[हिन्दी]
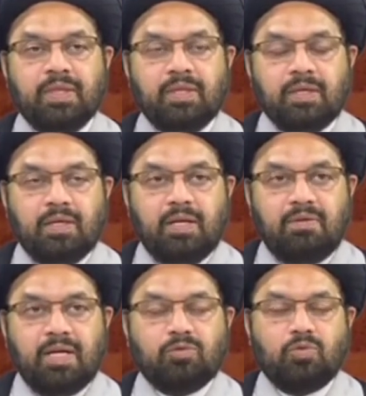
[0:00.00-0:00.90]

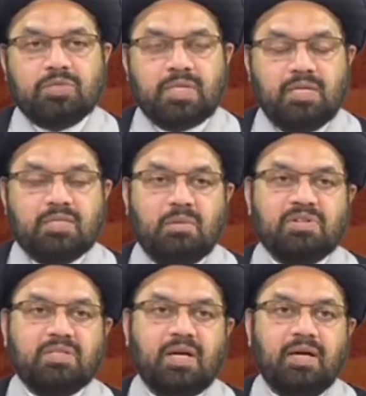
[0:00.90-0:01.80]
लवात को सही
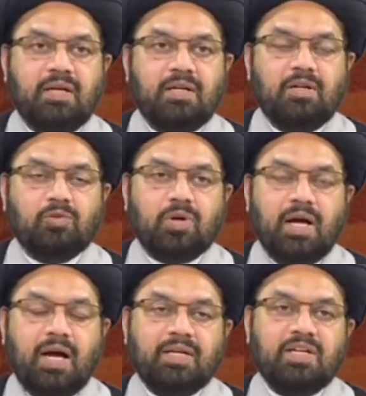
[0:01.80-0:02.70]
समझता है तो
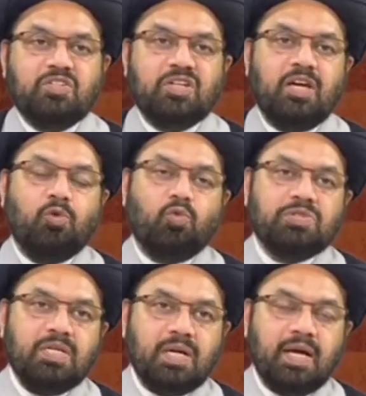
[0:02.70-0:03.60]
कहा यह शेर
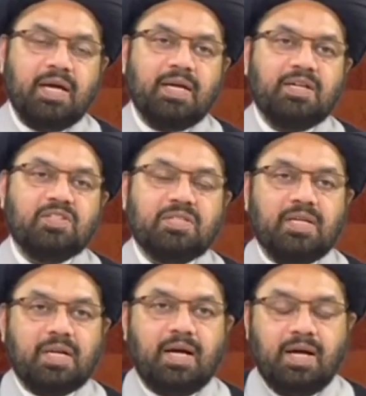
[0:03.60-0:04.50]
उसी का है कि जिसने
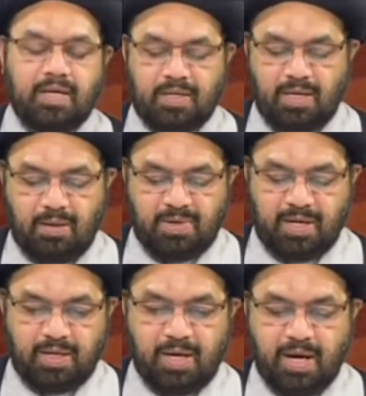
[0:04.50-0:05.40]
कहा है कि
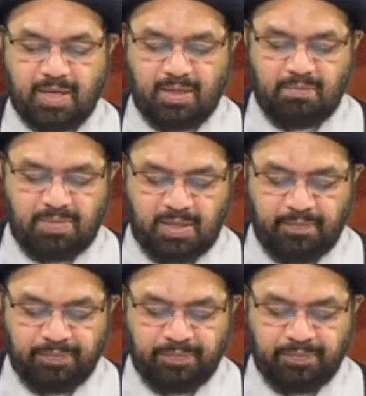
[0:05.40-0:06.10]
हमारे हाकिम भी